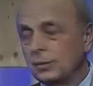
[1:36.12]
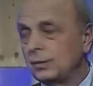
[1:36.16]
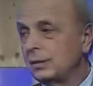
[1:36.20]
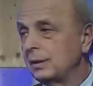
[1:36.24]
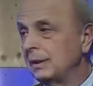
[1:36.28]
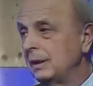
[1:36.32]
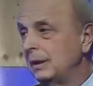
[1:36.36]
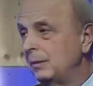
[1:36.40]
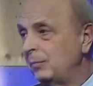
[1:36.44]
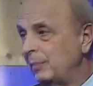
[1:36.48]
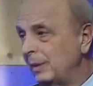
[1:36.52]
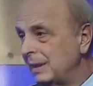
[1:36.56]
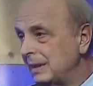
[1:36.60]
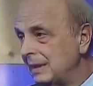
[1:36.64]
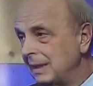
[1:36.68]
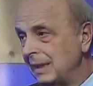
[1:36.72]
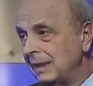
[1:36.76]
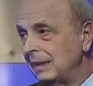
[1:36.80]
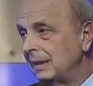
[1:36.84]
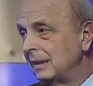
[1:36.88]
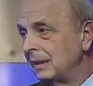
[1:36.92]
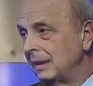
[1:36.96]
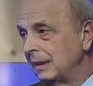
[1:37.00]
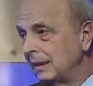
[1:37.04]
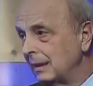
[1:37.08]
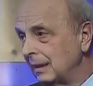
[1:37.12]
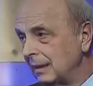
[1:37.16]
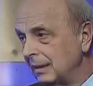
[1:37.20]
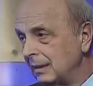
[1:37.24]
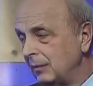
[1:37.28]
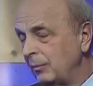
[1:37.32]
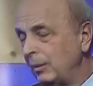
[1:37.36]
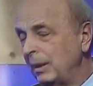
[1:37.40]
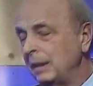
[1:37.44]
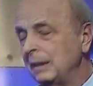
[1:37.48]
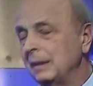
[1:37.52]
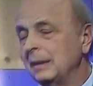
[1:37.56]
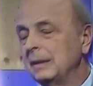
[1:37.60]
giorni il paziente eh,
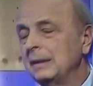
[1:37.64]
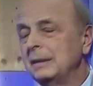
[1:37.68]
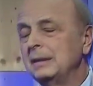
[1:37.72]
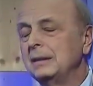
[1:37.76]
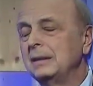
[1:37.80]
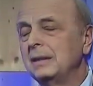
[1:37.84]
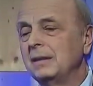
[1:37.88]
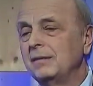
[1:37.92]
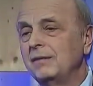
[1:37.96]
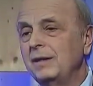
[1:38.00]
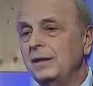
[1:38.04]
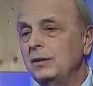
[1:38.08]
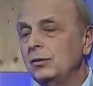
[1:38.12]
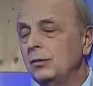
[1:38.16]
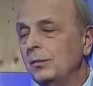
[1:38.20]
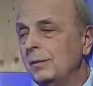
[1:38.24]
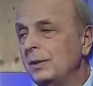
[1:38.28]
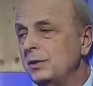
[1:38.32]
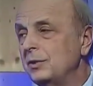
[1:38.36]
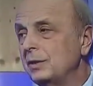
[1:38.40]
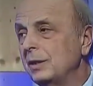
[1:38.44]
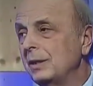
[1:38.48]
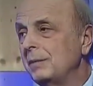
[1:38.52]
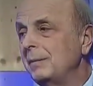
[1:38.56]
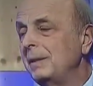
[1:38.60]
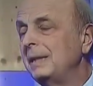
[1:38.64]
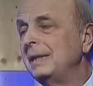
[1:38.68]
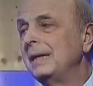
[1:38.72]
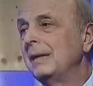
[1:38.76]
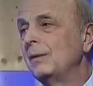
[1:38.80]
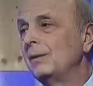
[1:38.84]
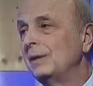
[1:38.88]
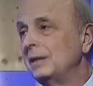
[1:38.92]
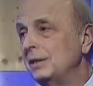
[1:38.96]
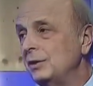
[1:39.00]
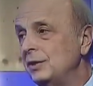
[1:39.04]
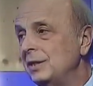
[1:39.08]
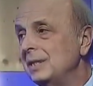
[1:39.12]
dipende dall'intervento ma
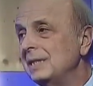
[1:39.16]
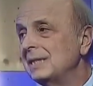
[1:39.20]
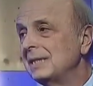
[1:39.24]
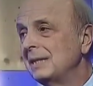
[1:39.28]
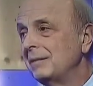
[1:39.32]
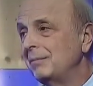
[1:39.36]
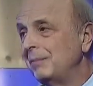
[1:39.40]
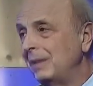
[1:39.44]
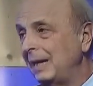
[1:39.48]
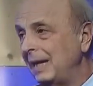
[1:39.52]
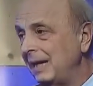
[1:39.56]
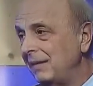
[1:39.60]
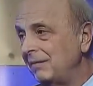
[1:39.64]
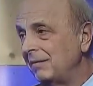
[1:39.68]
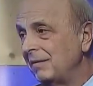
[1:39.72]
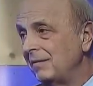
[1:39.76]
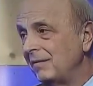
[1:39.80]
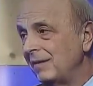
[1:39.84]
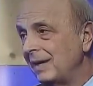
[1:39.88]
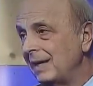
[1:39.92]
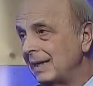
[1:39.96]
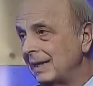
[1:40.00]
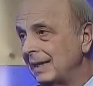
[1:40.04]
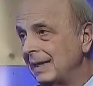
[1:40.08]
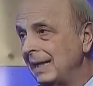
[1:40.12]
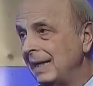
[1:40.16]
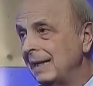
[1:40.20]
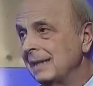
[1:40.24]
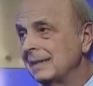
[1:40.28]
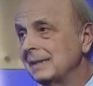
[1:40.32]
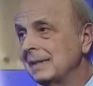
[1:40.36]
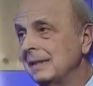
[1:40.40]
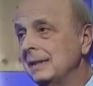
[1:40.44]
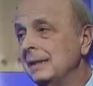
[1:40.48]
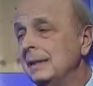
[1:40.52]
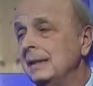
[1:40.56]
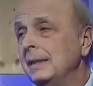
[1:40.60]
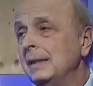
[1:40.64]
generalmente ha una degenza breve, va a
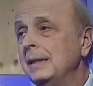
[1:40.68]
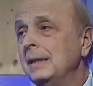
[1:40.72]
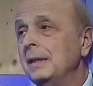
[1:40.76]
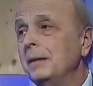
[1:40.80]
casa,